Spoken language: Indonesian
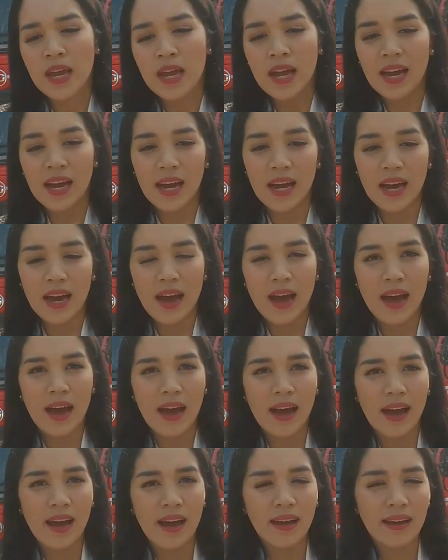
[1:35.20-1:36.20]

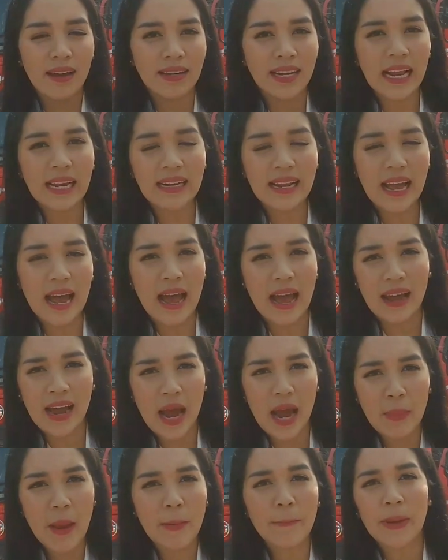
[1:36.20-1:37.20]
uh, dan nggak nggak
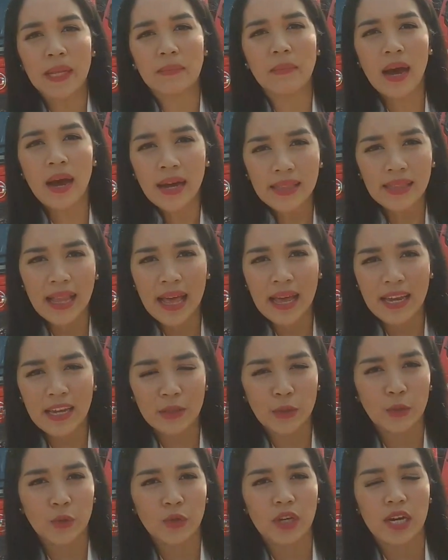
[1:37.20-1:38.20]
mepet banget lah
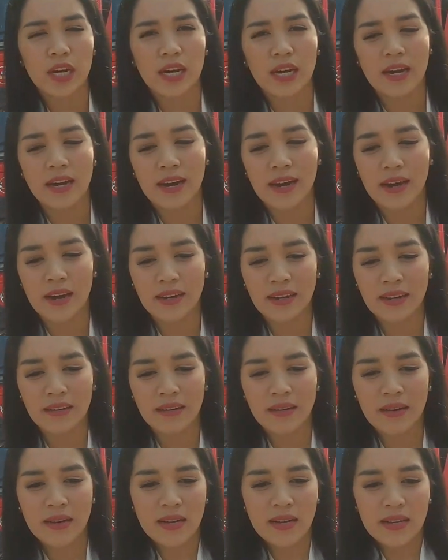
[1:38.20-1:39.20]
gitu uh,
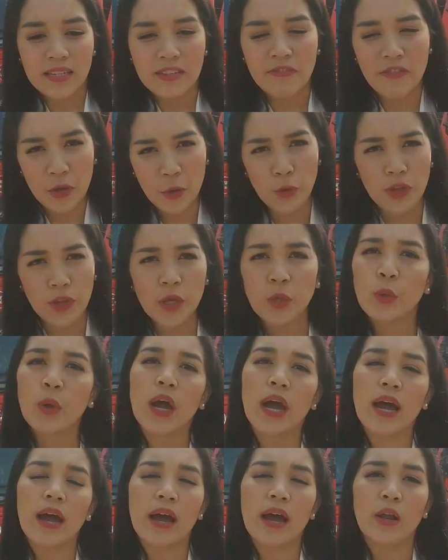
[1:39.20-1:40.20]
view-nya
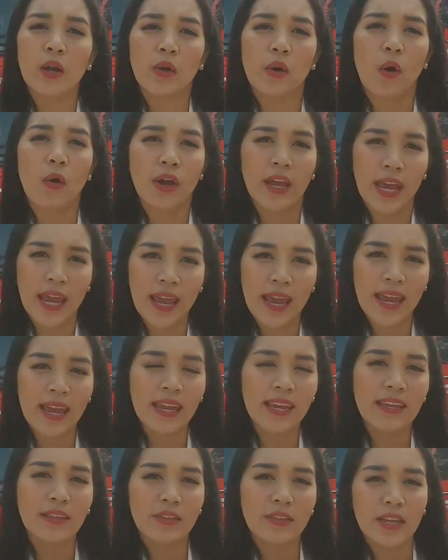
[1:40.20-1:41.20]
juga oke
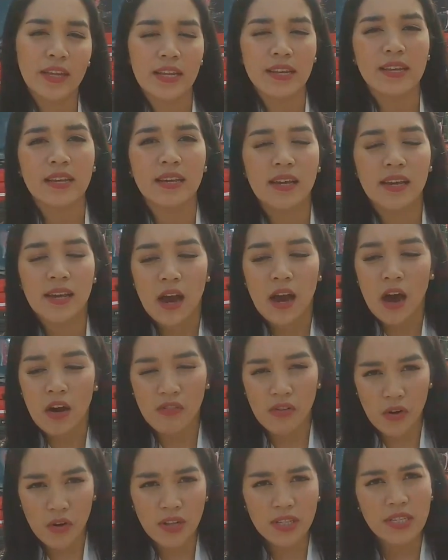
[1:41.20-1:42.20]
okay, gitu jadi
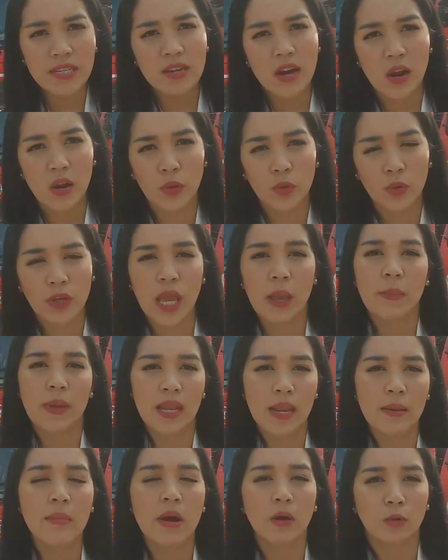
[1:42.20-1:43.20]
overall sih kalau cabin
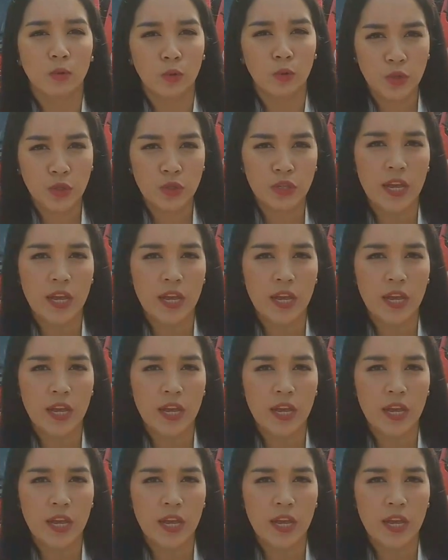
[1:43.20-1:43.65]
kabinnya bagus